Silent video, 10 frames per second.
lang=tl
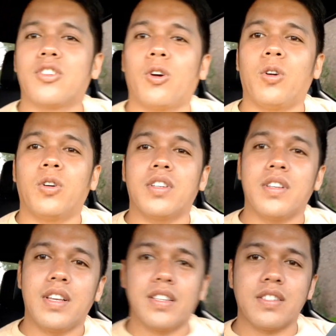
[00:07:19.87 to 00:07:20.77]
So,
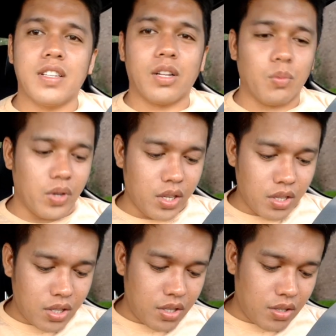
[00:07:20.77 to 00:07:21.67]
he's done
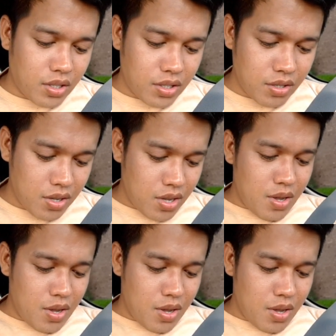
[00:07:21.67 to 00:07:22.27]
with... Uh,